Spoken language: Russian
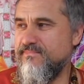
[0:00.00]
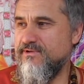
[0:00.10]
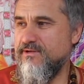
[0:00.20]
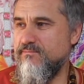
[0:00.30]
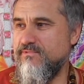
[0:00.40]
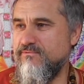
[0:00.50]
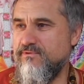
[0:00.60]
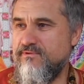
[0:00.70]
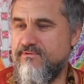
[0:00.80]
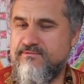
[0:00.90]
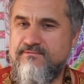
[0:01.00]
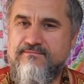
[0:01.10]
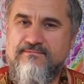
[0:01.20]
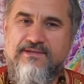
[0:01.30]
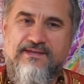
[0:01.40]
Как вот,
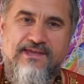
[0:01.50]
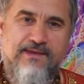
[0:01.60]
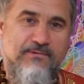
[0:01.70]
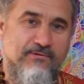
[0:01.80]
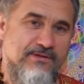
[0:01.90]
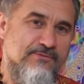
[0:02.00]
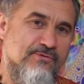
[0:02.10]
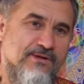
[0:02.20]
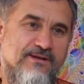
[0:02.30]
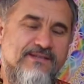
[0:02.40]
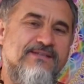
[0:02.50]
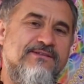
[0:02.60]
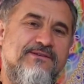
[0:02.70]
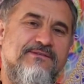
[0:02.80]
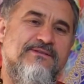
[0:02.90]
такие мы вот
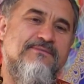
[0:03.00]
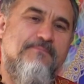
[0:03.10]
анутары-тантристы.